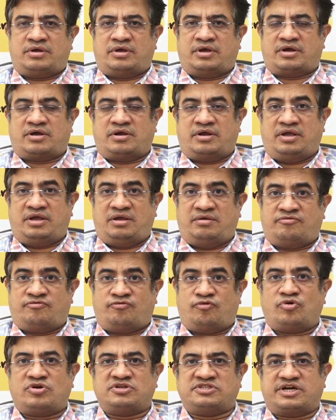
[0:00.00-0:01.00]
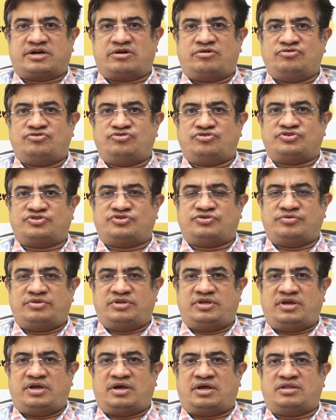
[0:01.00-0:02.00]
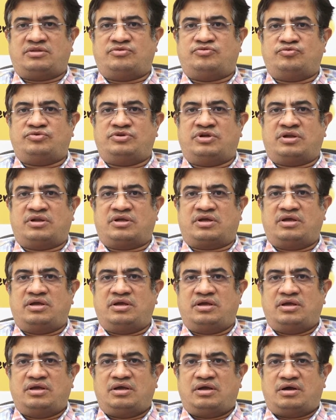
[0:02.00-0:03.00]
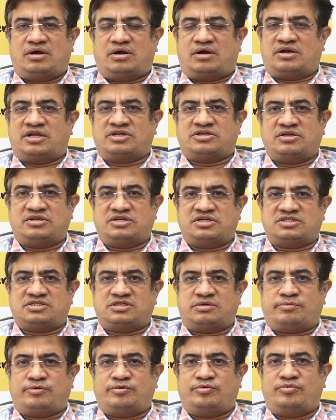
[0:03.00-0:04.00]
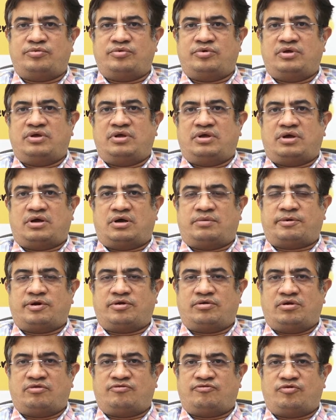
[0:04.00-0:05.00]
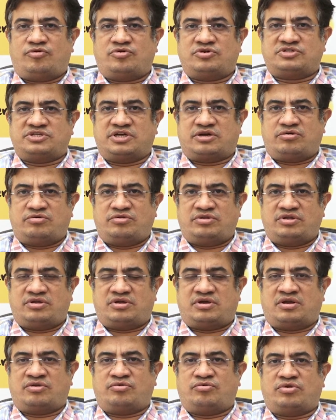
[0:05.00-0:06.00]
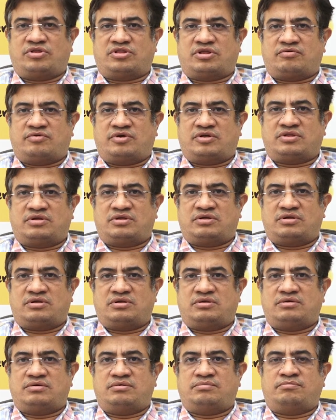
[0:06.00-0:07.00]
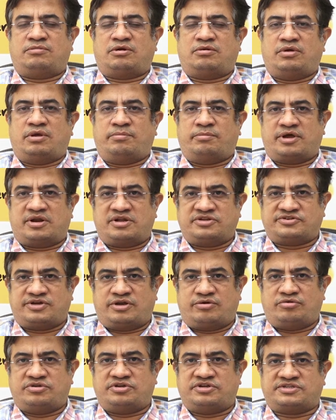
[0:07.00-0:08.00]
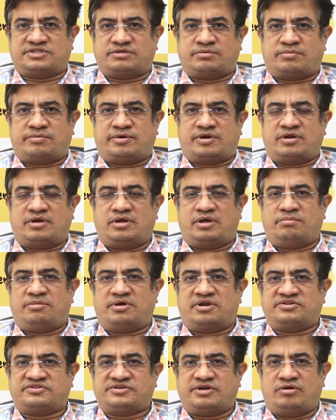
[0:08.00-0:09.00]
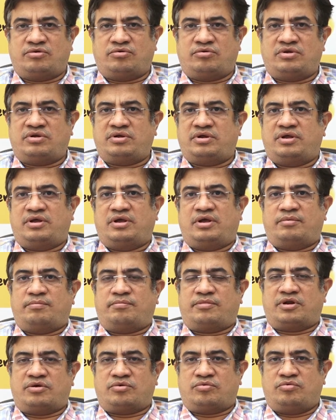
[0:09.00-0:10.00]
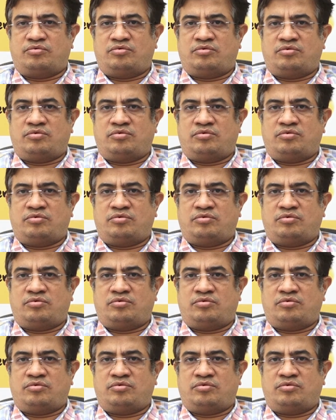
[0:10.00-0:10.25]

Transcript: ఎక్క ఈ ఫోకస్ ఎక్కడి నుంచి వస్తుంది అని చూడడానికి ఆ టెస్టులు చేసినప్పుడు ఆ పర్టికులర్ ఫోకస్ ఎక్కడుంది కనుక్కున్న తర్వాత మనం ఎంఆర్ఐ స్కాన్ కూడా చేస్తాం అనమాట ఎంఆర్ఐ స్కాన్లో కూడా మనకు